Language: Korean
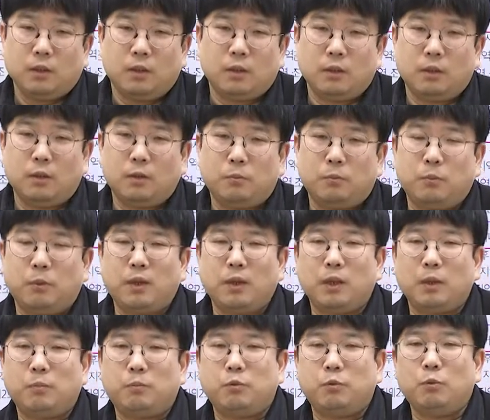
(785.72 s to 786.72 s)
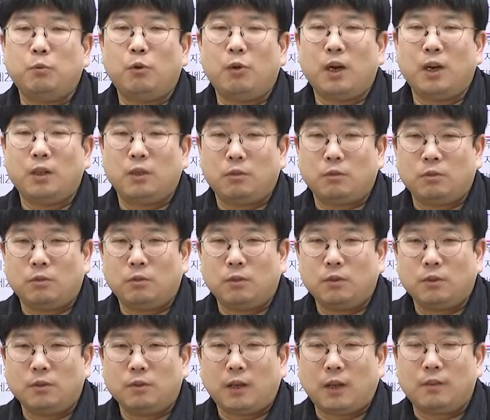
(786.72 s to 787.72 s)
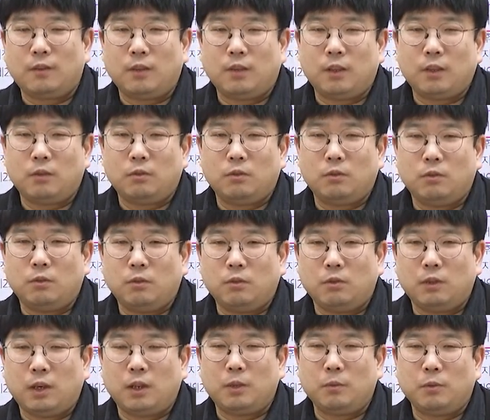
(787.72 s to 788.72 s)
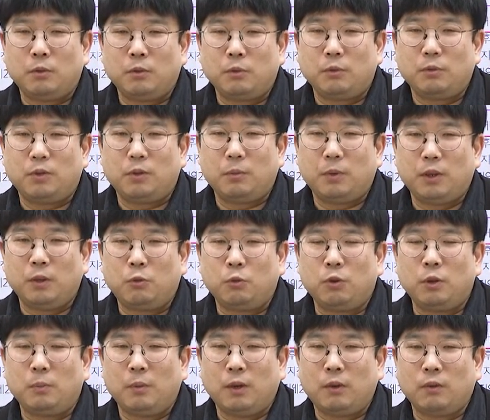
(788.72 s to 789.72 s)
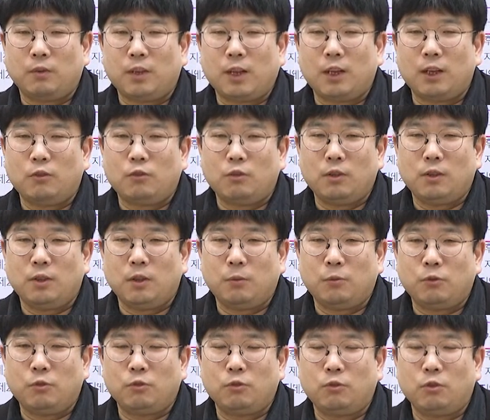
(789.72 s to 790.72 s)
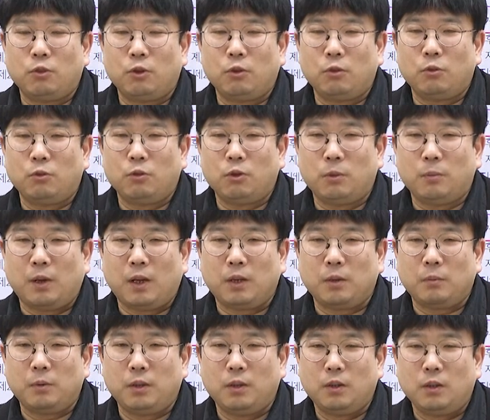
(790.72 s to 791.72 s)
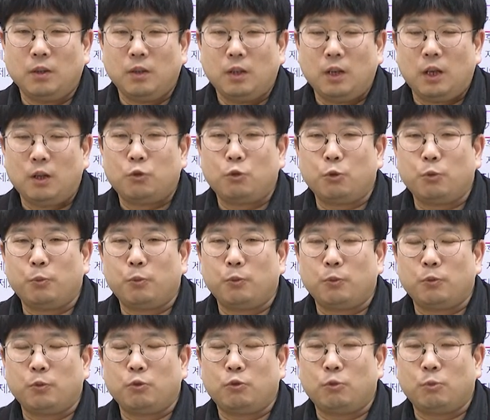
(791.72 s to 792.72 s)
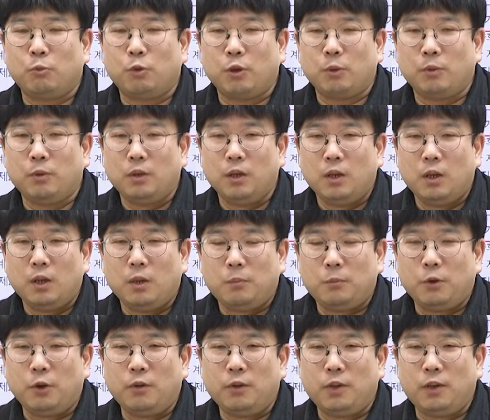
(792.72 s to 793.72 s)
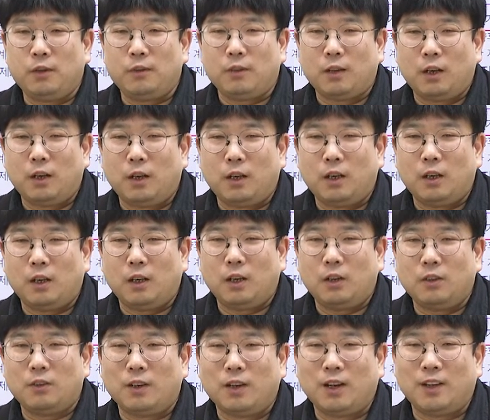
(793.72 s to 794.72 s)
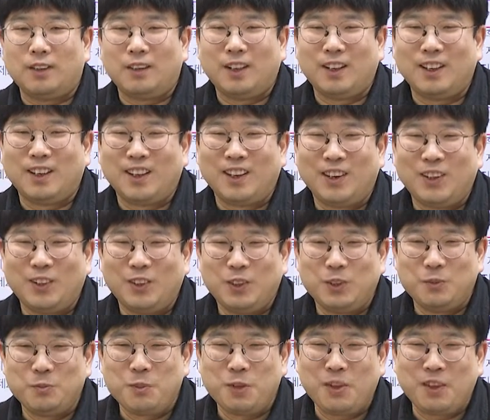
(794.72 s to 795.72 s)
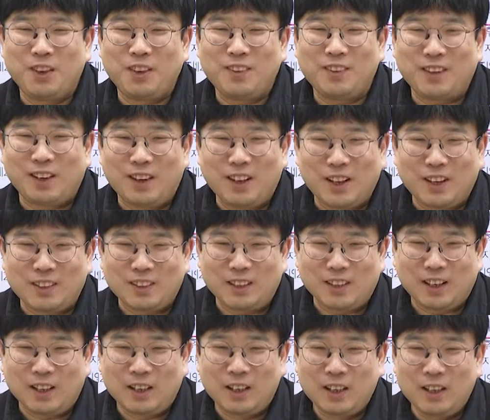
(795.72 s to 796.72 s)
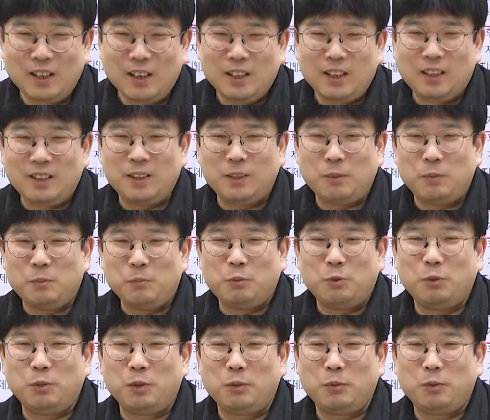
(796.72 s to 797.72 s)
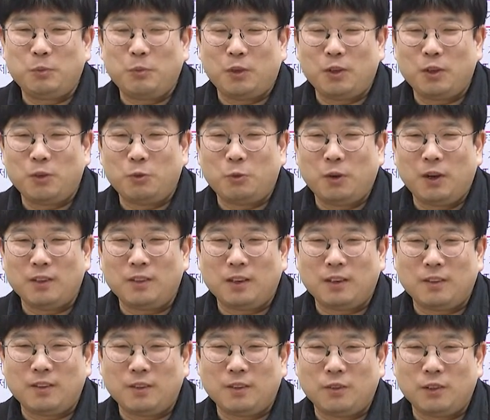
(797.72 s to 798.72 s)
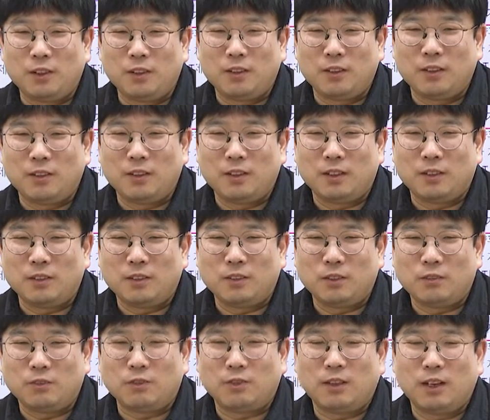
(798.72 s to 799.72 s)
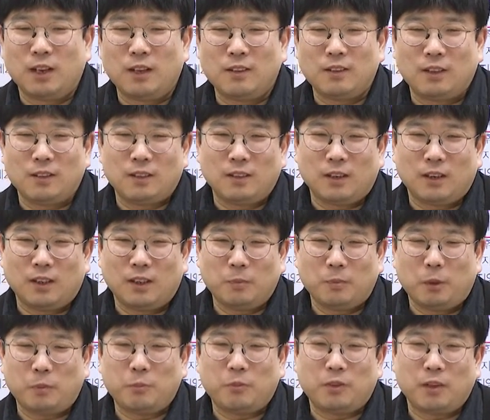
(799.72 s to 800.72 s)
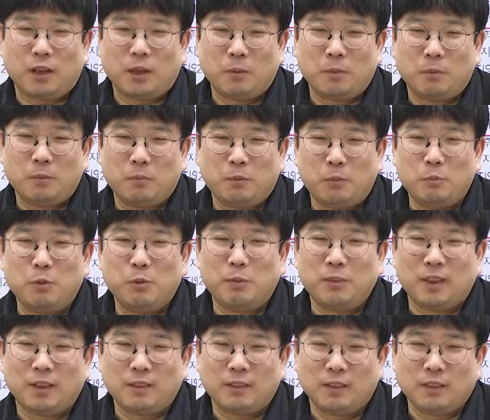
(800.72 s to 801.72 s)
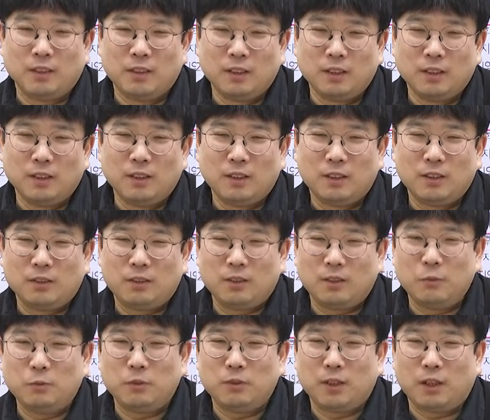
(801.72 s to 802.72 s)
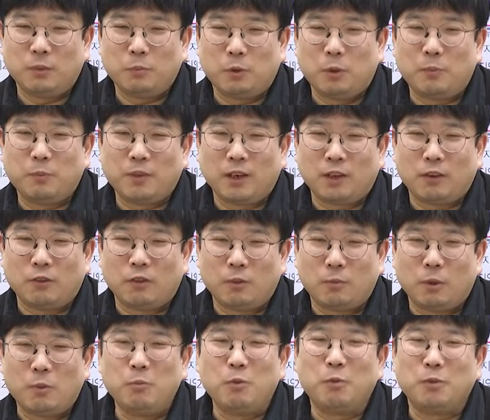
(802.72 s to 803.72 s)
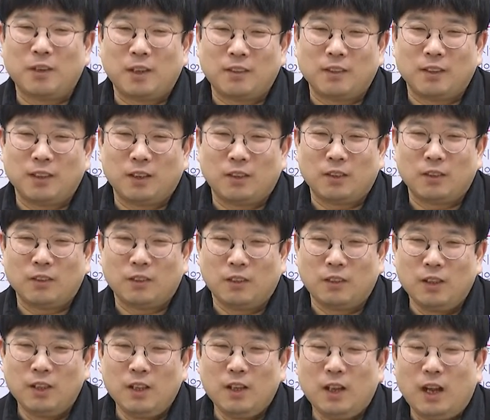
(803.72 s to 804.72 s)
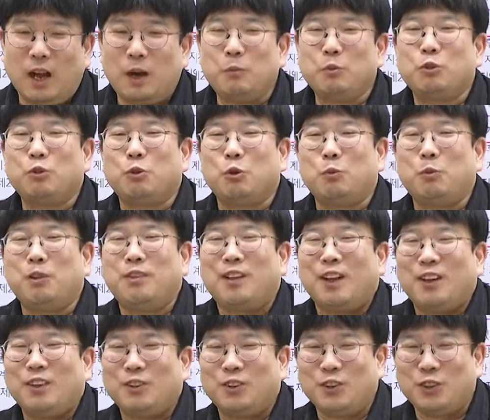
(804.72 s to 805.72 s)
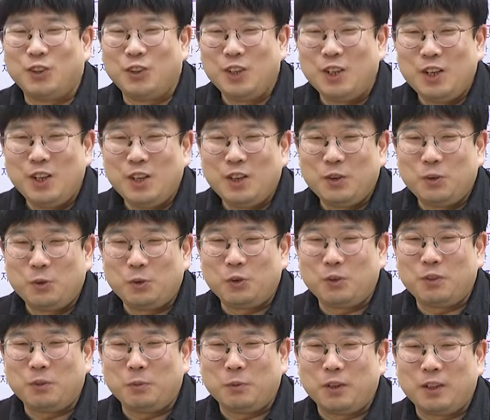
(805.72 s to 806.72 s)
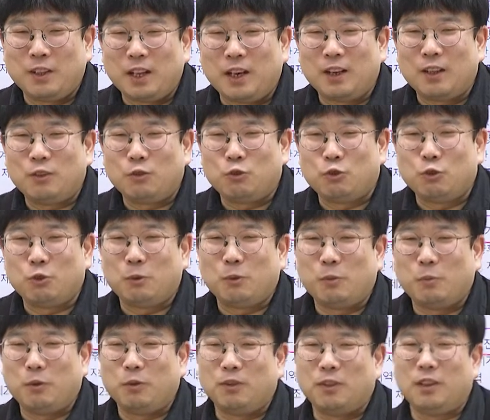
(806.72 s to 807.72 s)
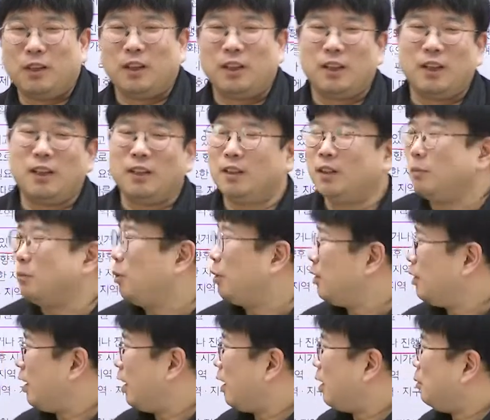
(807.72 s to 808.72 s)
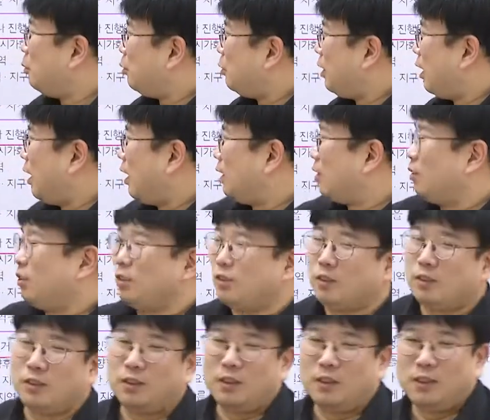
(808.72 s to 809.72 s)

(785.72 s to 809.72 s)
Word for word: 어, 만약에 부모가 있고 자식이 있고 아니면 좀 집안에 돈이 많고 사기꾼인데 숨겨놓은 돈이 많으면 아니, 무슨 두목이면 면회를 잘 나갈까요? 잘 안 나갈까요? 면회를 잘 나가잖아. 근데 부모님도 버린 고아 자식이고 이런 애들이야. 그죠? 국가의 자식이라 그래. 법자, 법무부 자식. 실무상 법자라고 법무부 자식이라 그래서 아무도 돌보지 않고 오로지 뭐야 나라에서 주는 것만 먹는 애 걔네들은 몇 나, 못 나가는 거죠